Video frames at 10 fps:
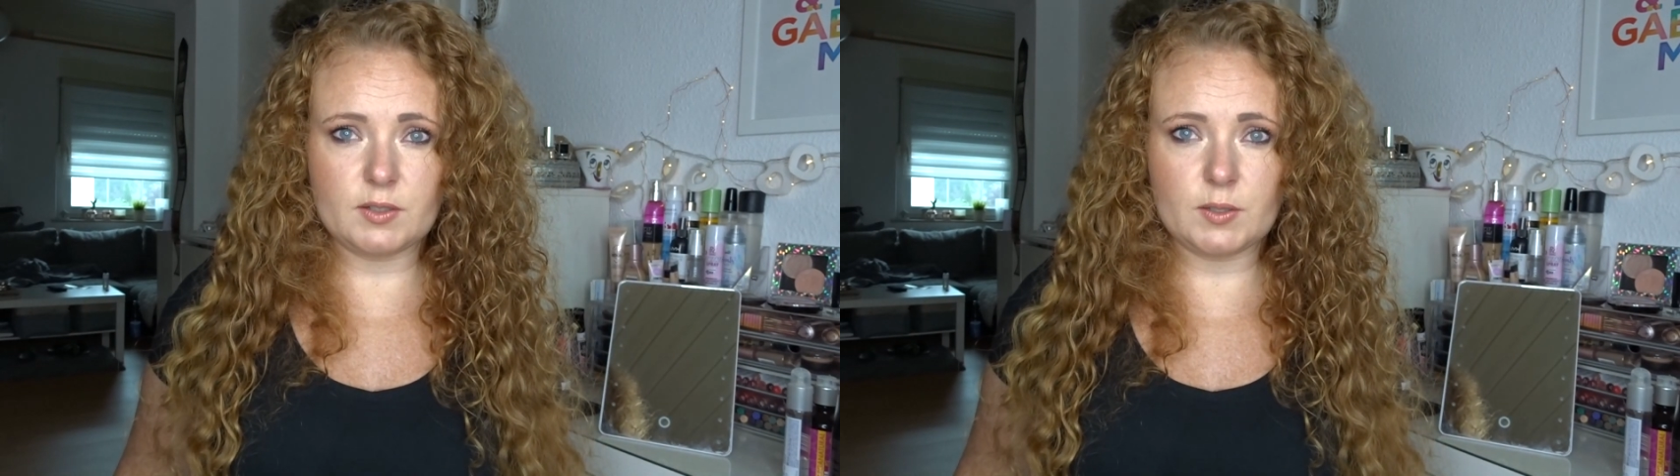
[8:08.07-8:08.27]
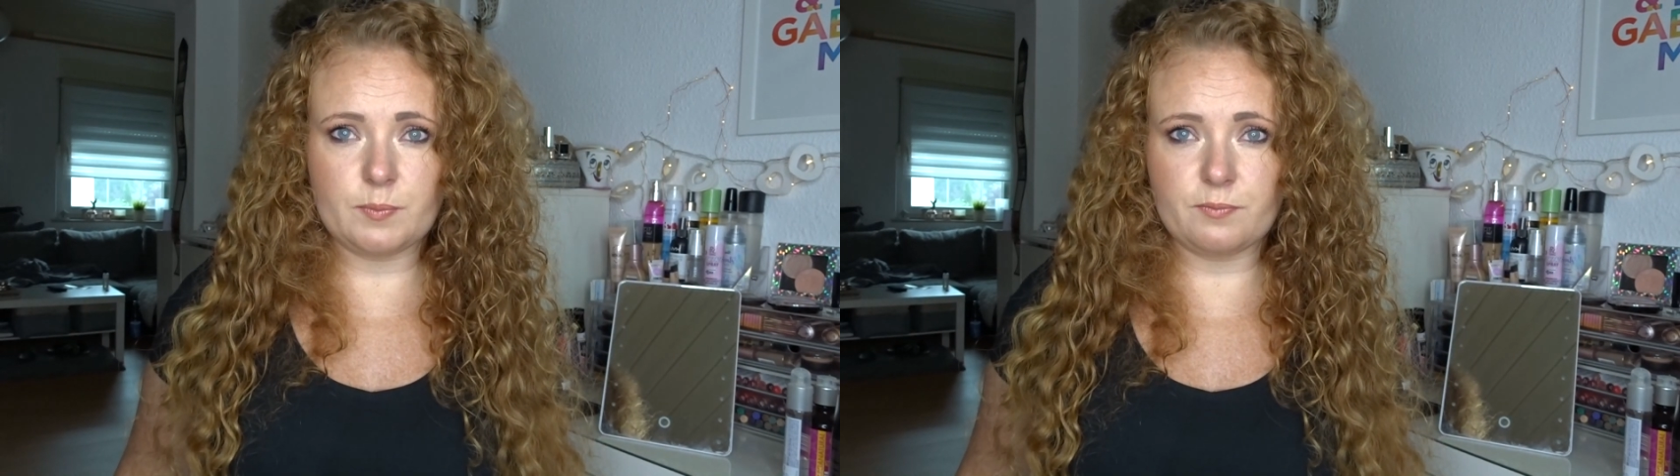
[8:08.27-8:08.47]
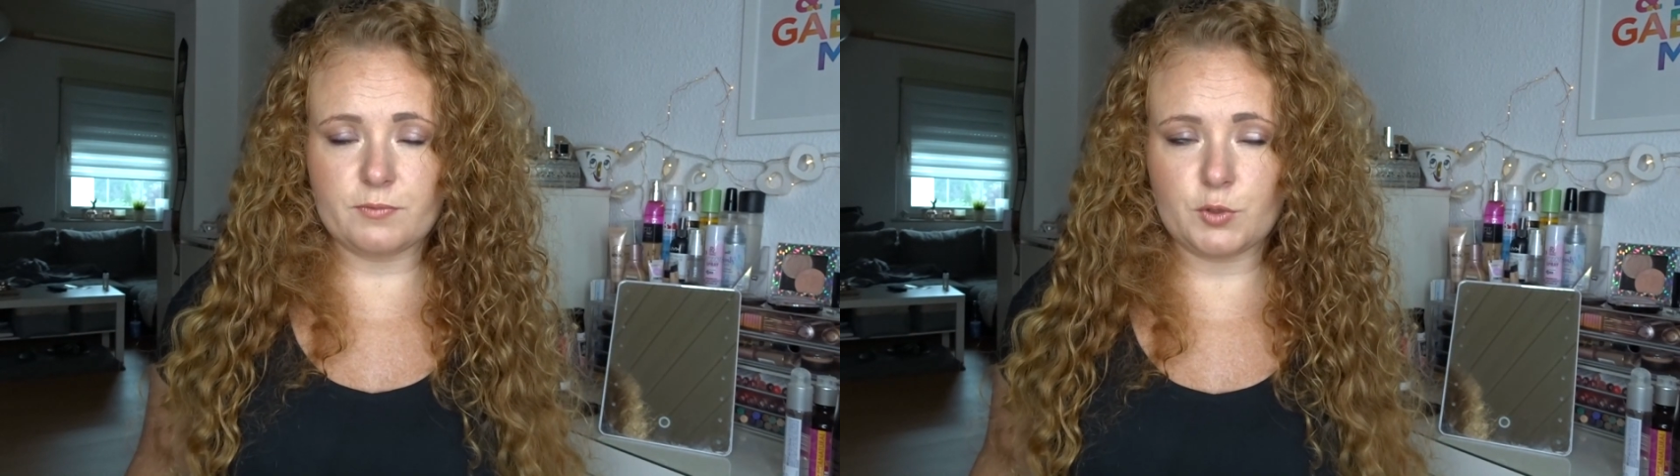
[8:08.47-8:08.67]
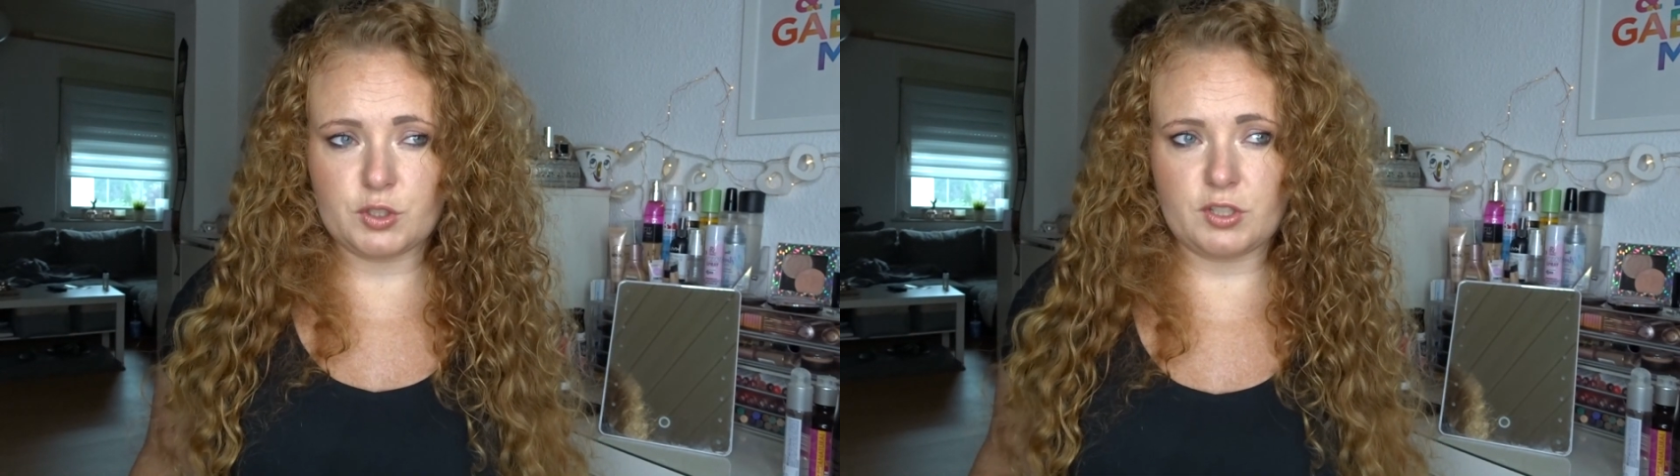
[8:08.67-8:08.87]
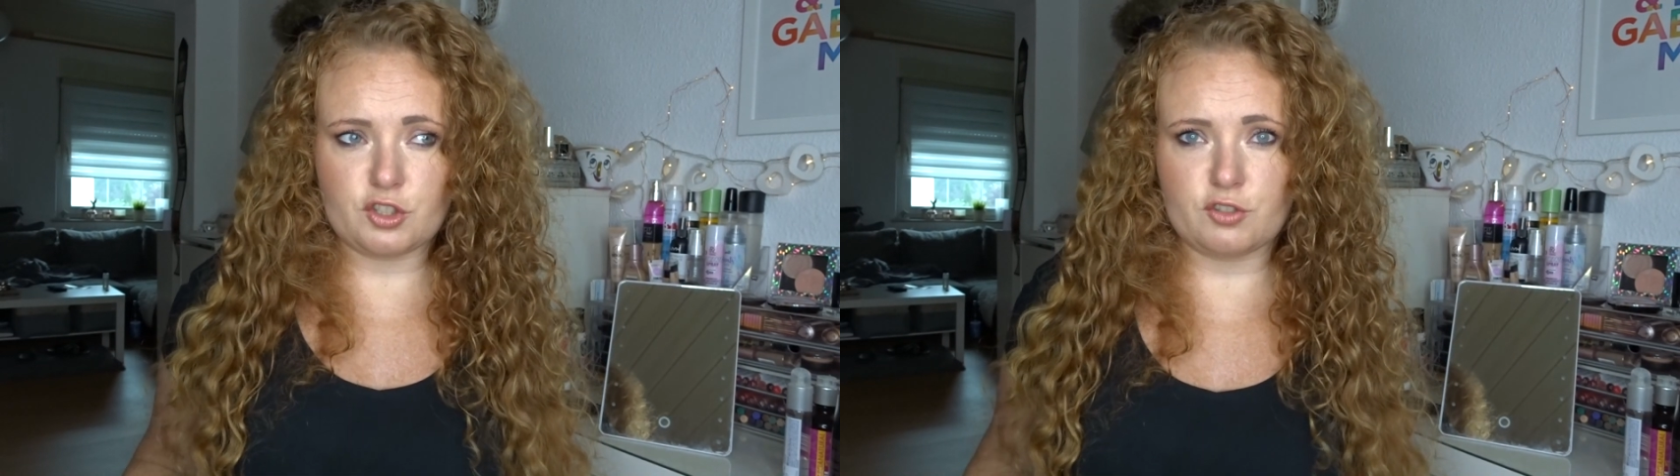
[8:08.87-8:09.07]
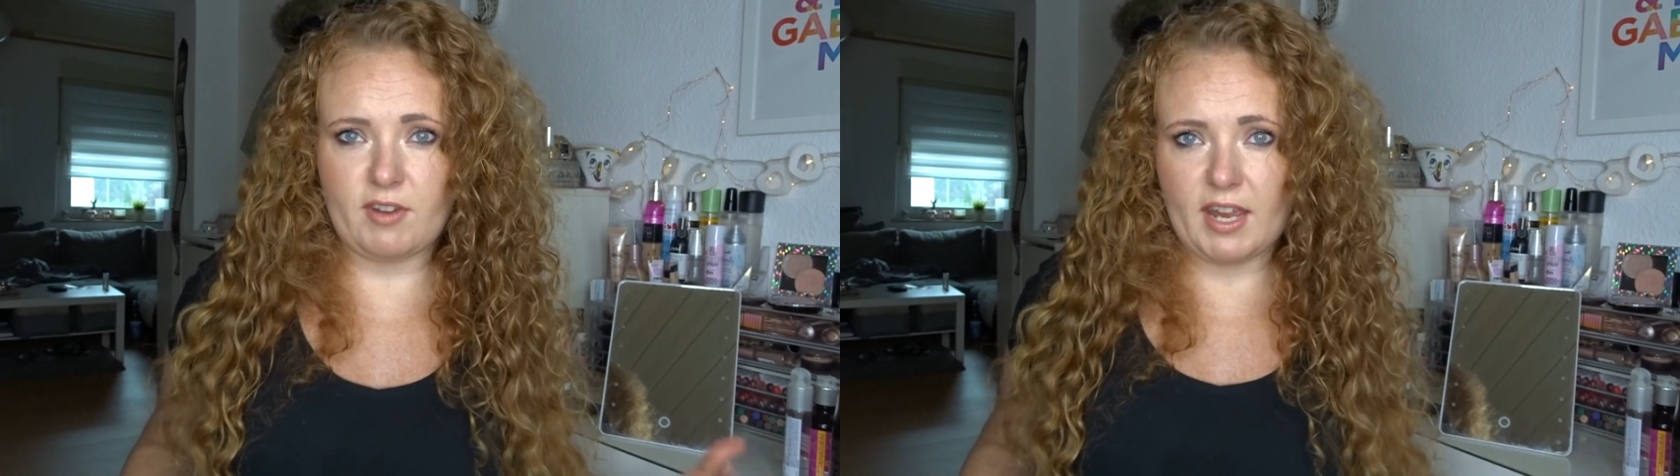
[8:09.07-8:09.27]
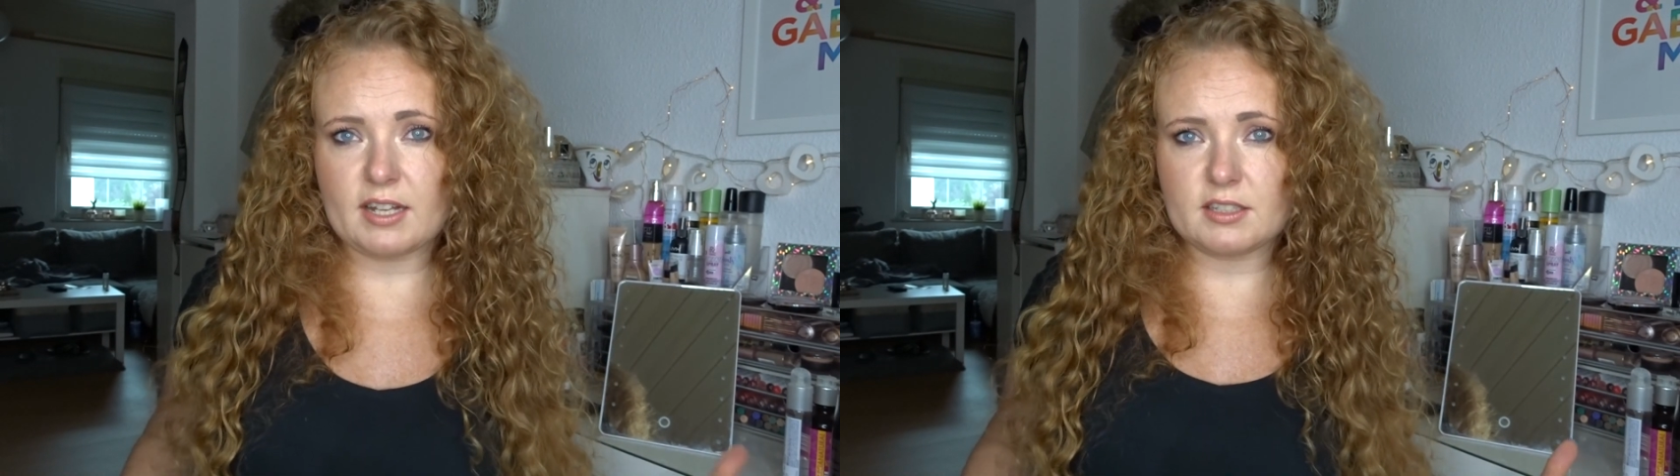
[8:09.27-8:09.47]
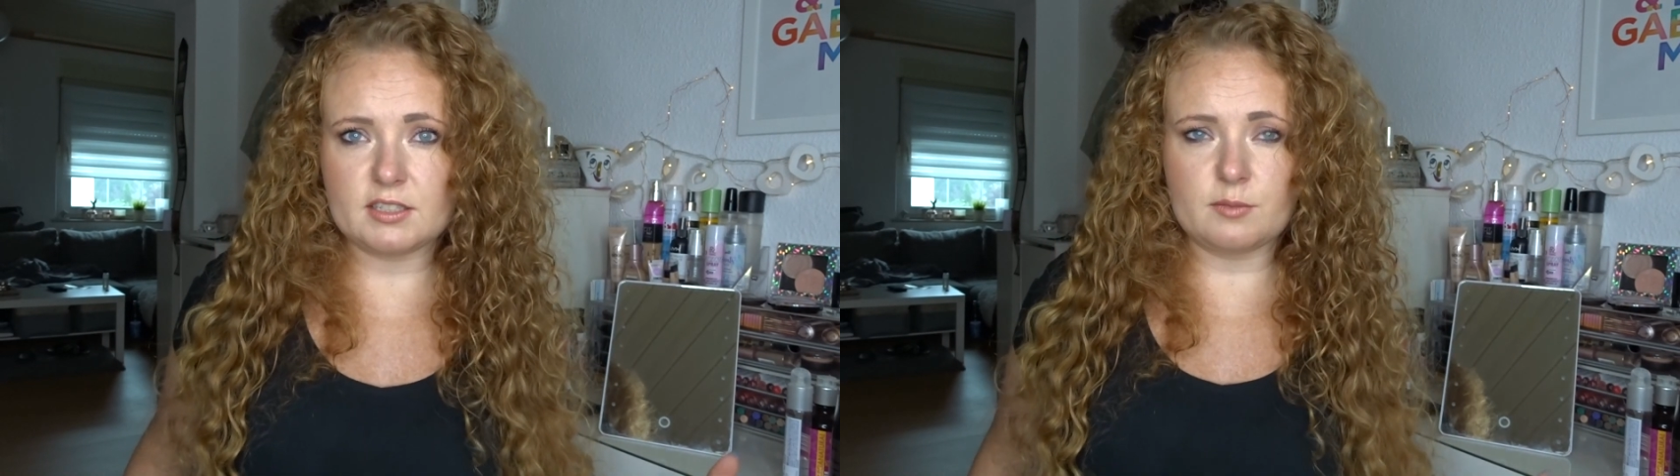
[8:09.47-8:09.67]
ähm, durch das
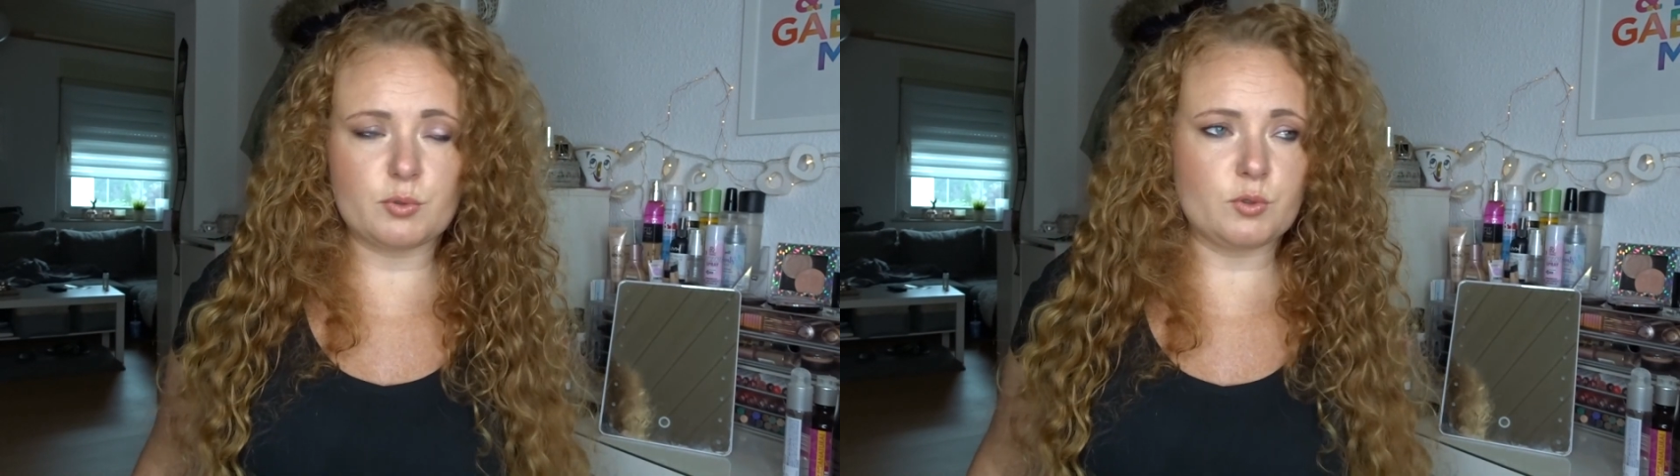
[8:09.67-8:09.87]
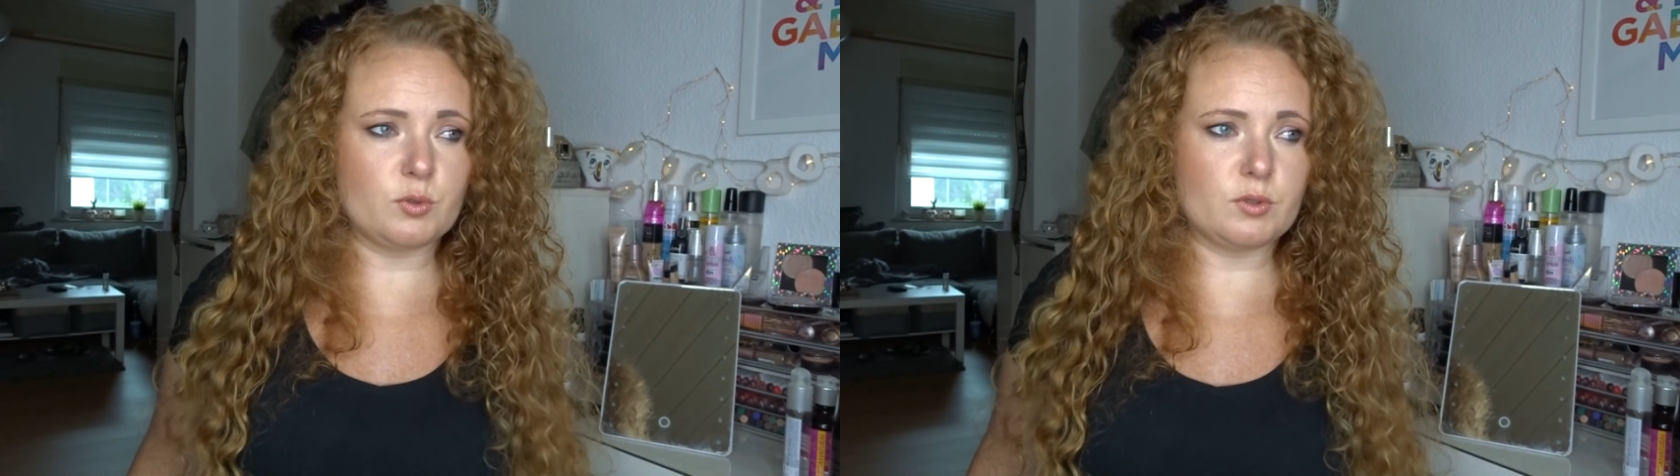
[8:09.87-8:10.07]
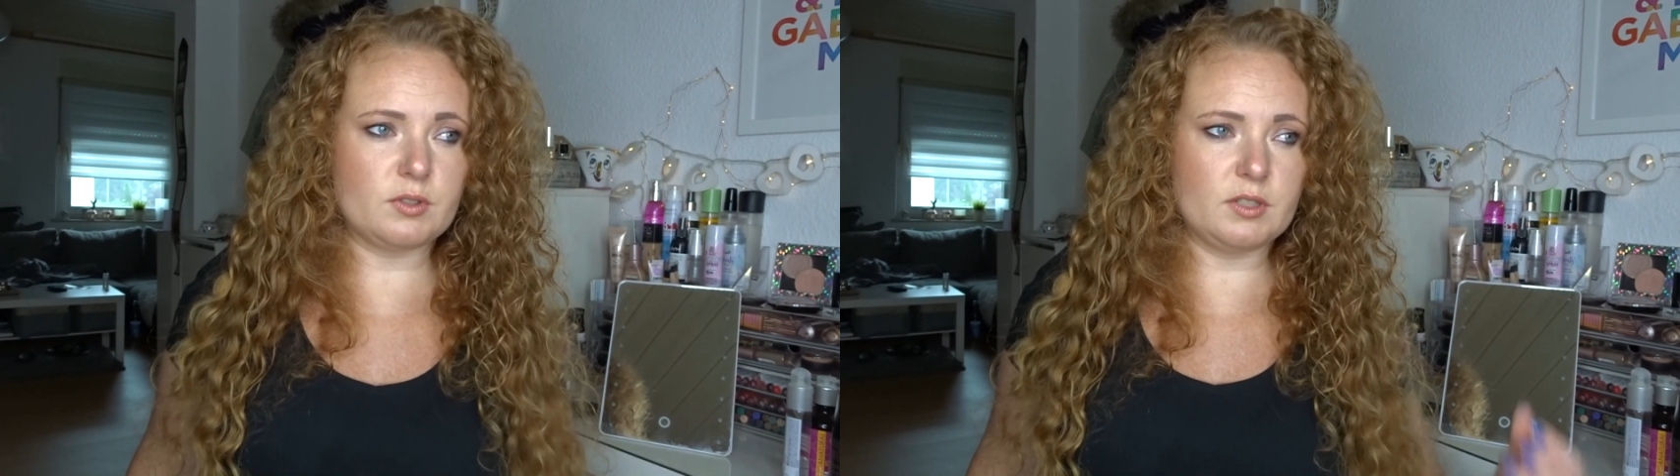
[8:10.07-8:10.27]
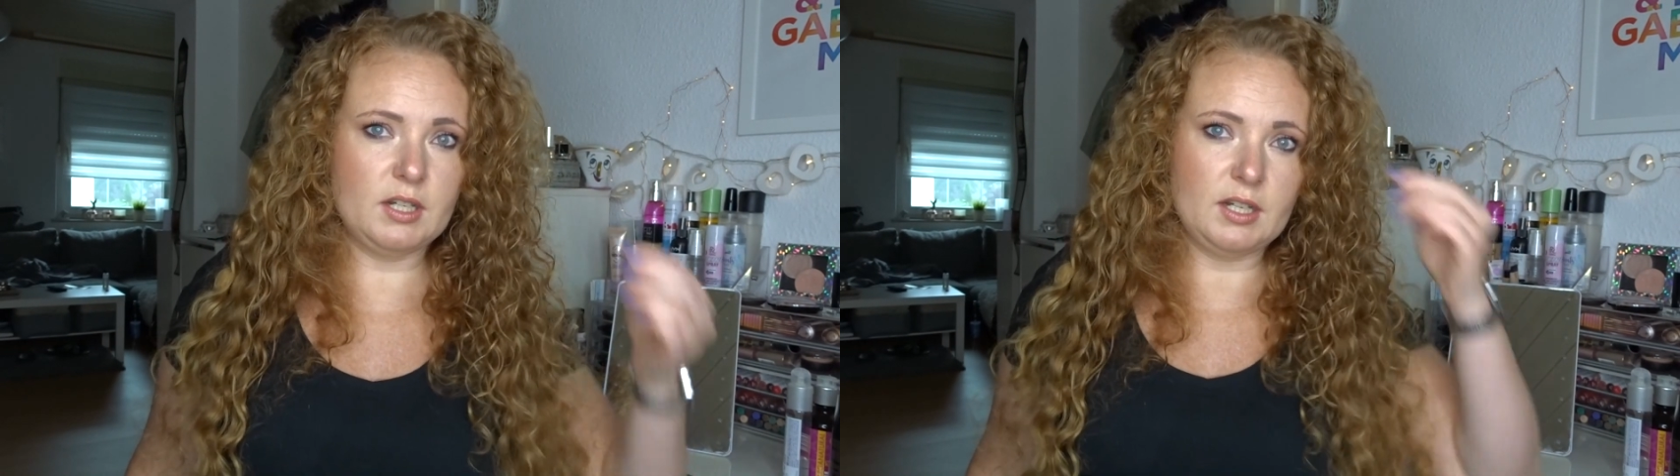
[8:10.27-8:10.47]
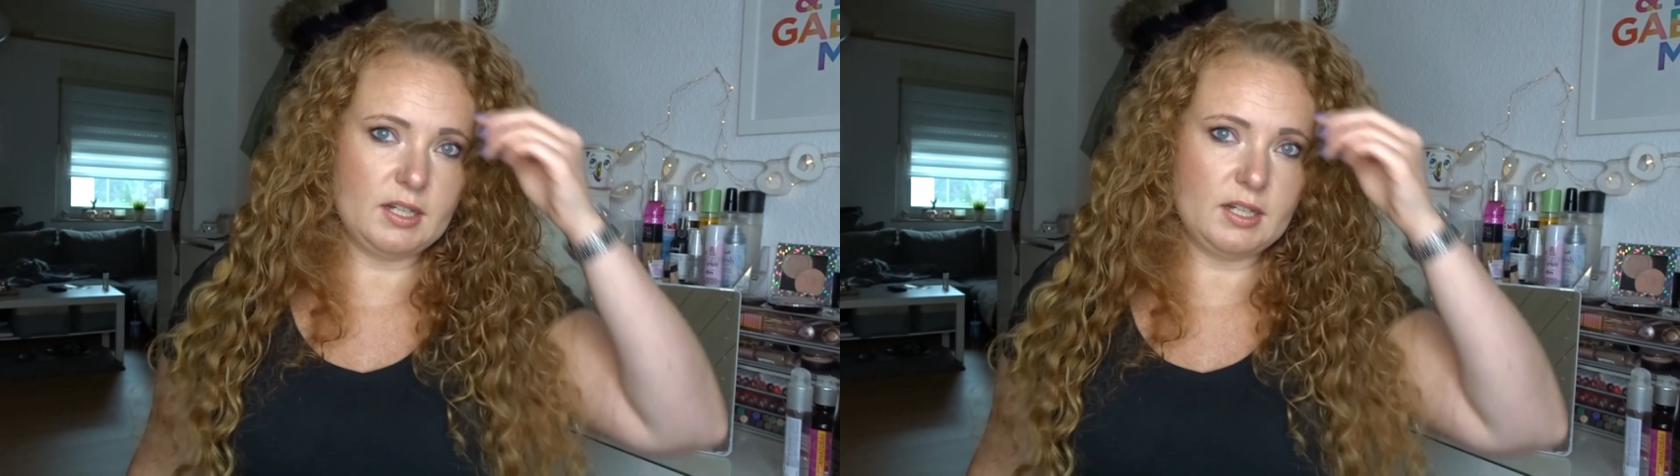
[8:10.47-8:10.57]
Schwere in den Produkten,